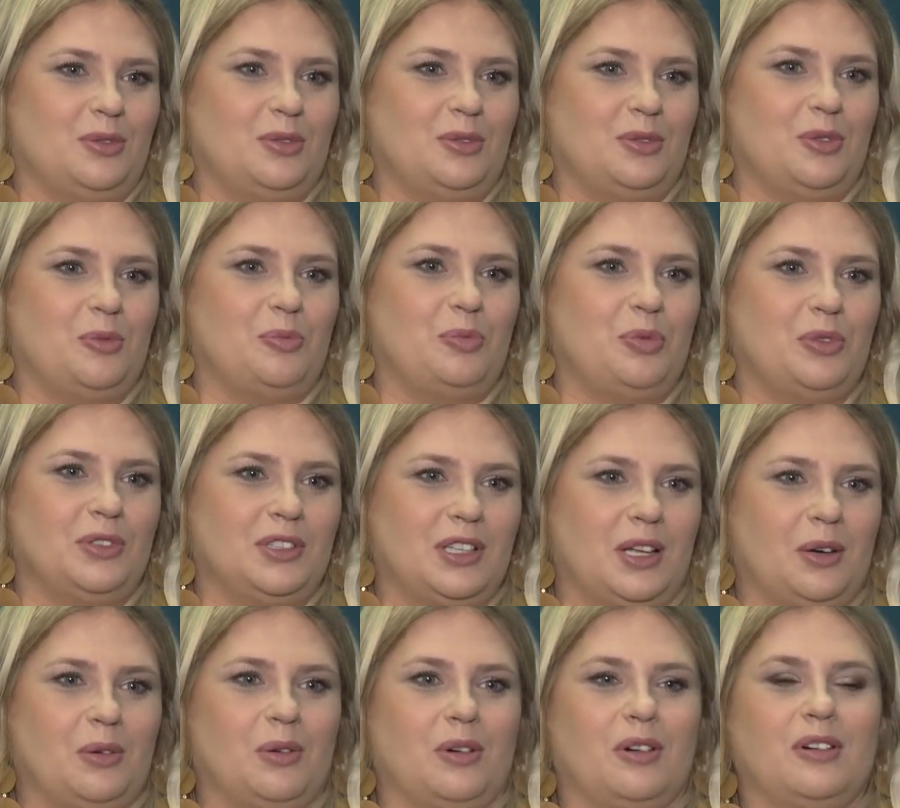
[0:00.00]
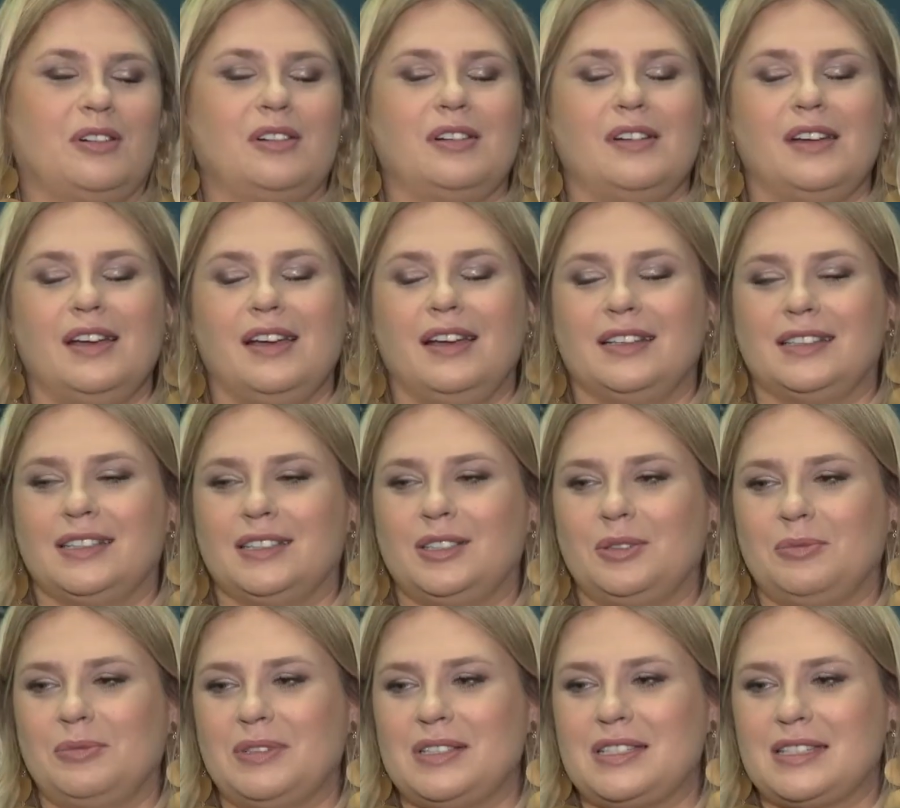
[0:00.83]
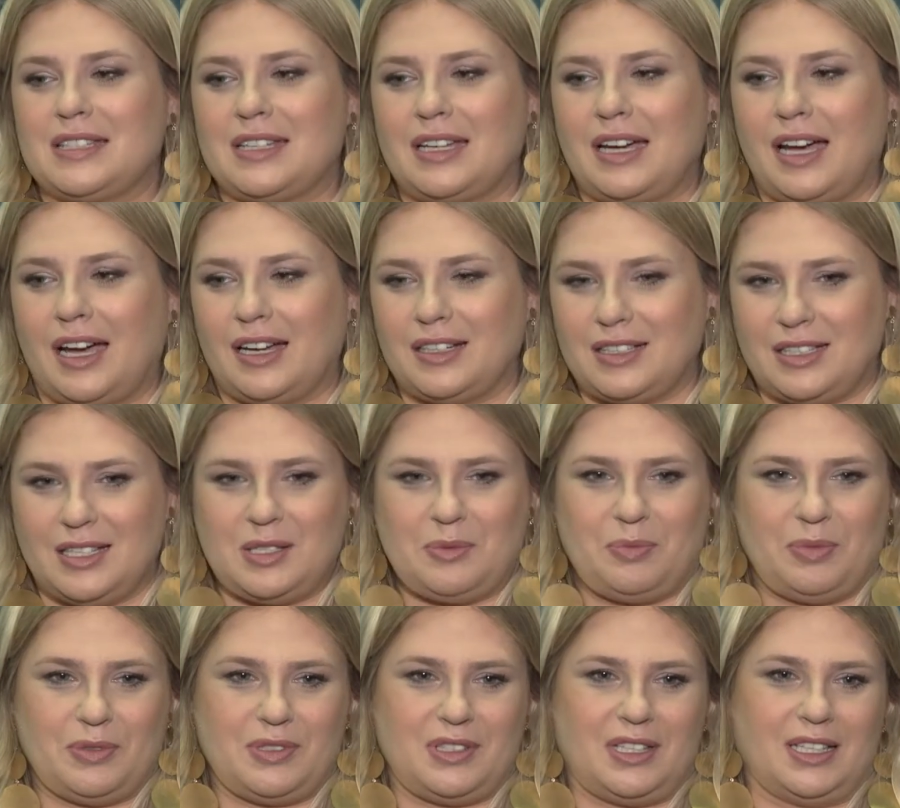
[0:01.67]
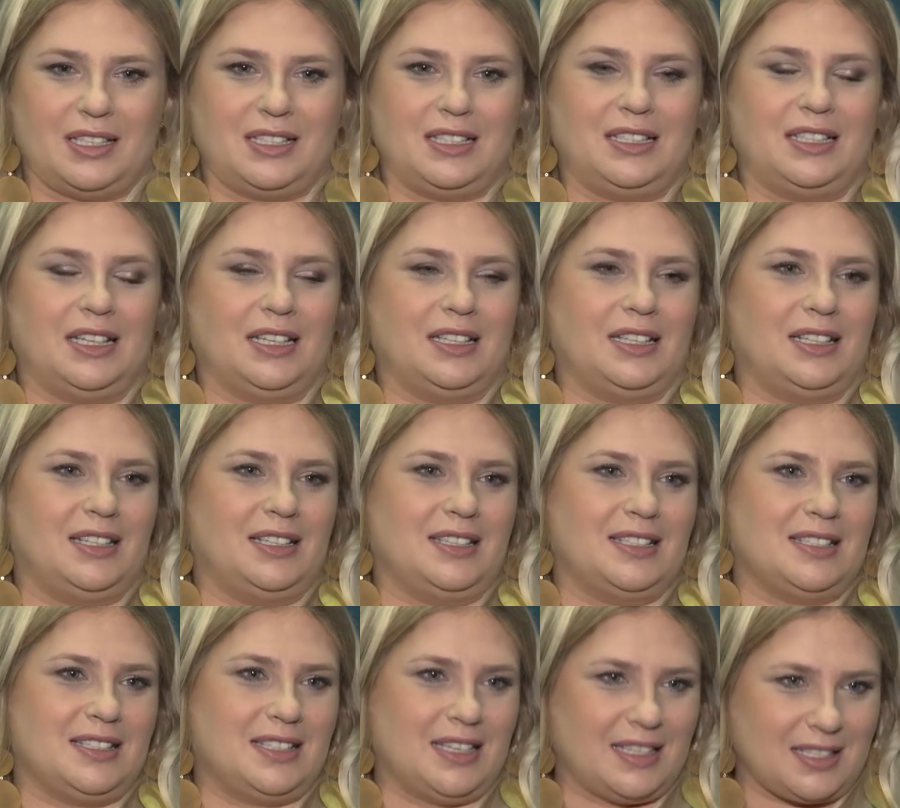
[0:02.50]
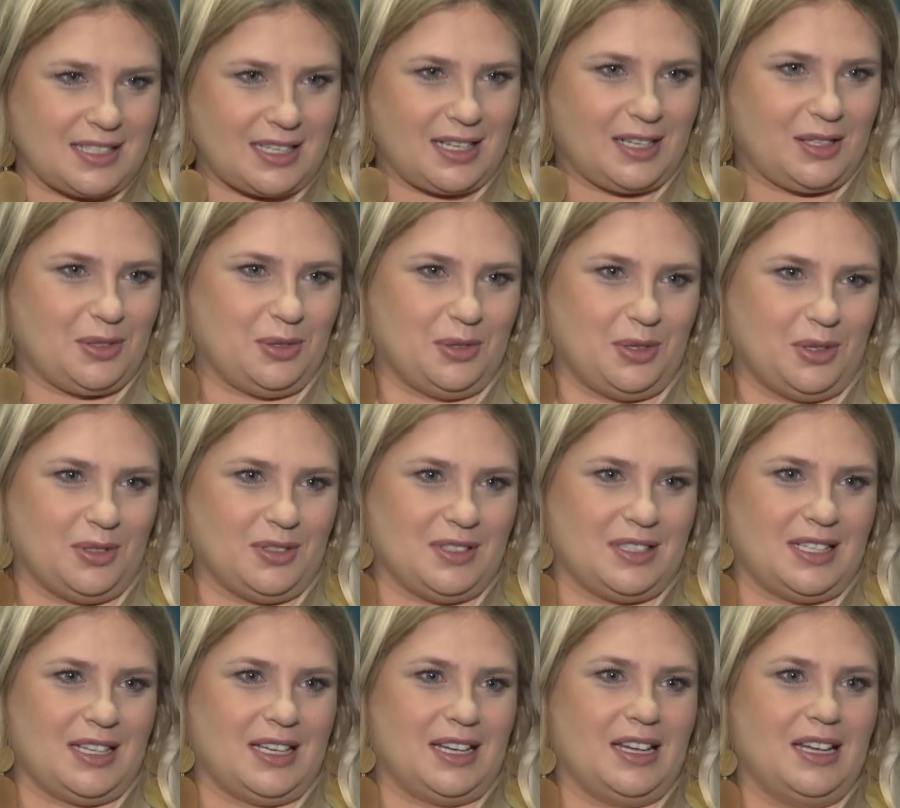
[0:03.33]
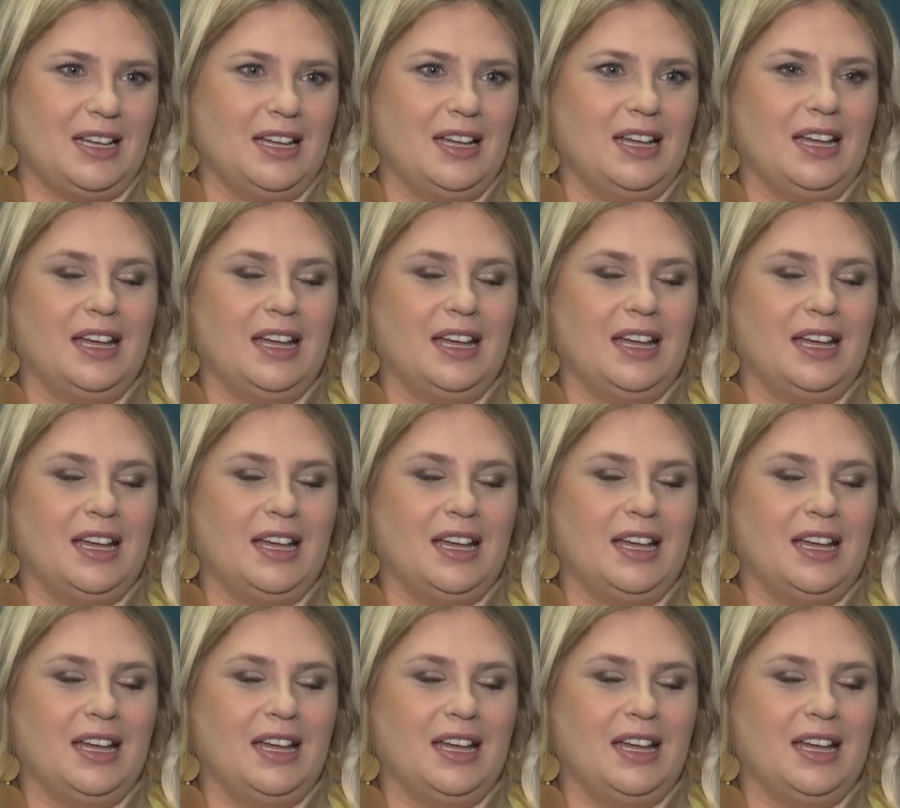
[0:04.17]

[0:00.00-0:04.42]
upłynęło, natomiast każda z postaci nadal jest zaskakująca